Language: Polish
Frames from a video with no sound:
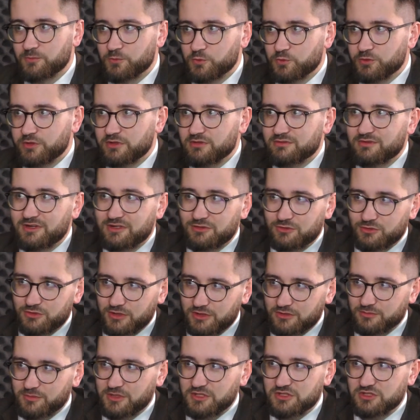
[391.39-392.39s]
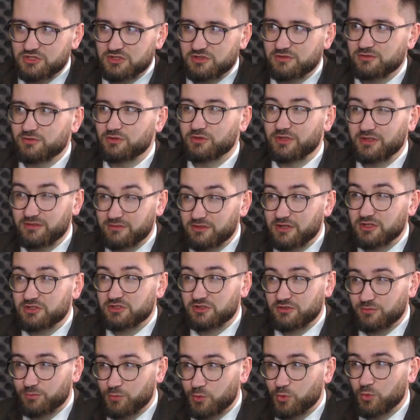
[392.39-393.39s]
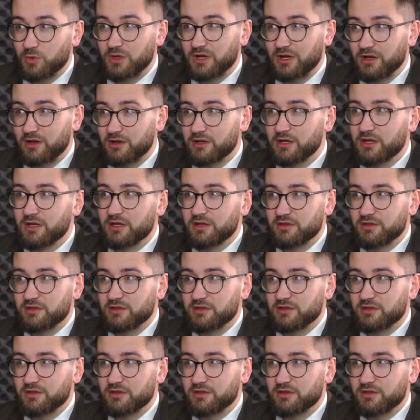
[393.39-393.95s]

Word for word: Tutaj warto nadmienić, że jest to największa spółka